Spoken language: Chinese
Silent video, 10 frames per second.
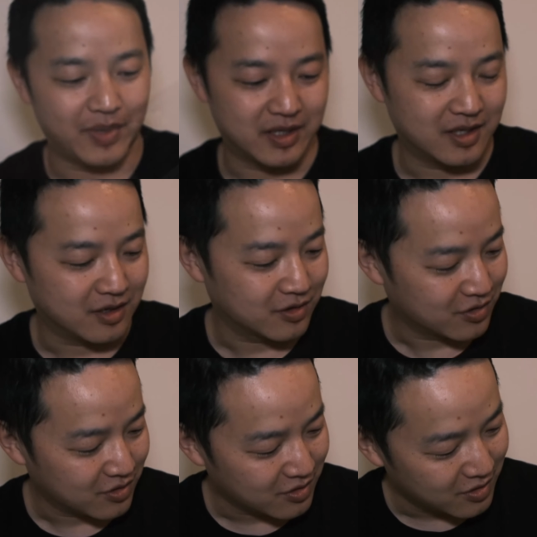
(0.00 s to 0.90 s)
枪
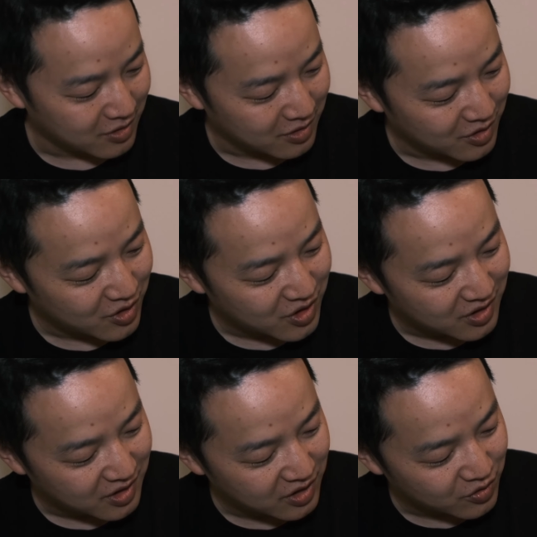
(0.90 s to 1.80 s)
是
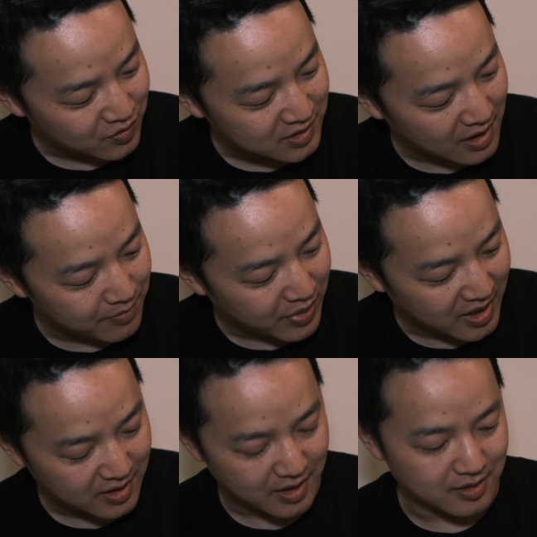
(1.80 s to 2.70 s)
一九三
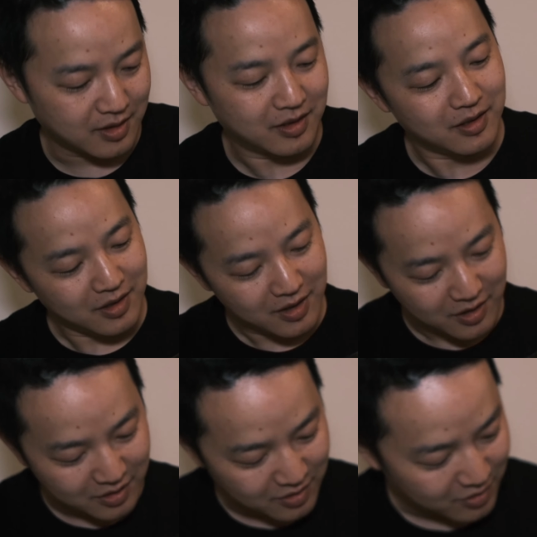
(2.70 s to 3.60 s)
八年的，
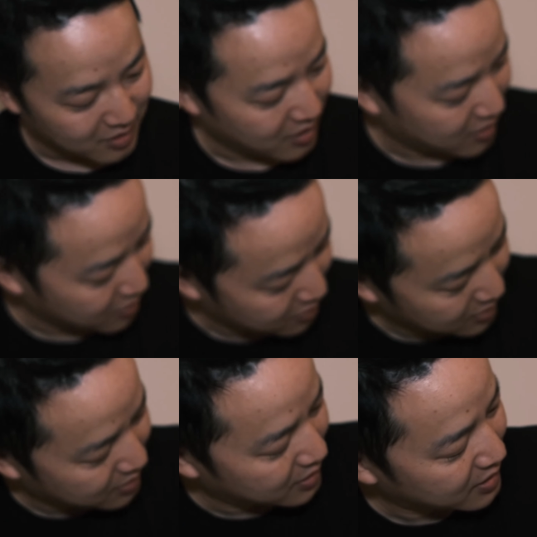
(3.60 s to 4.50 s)
型号
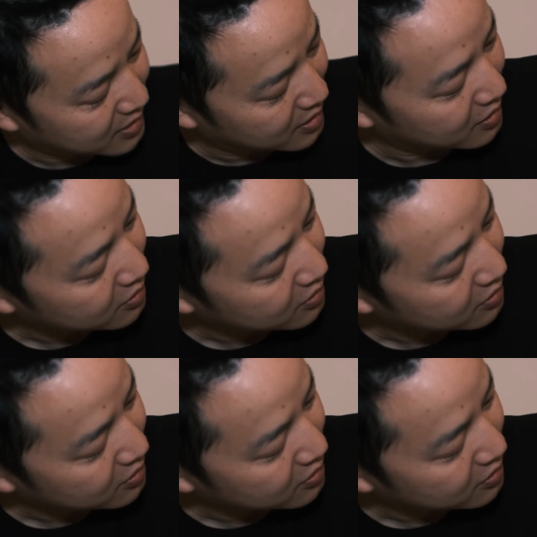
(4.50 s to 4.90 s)
是你写的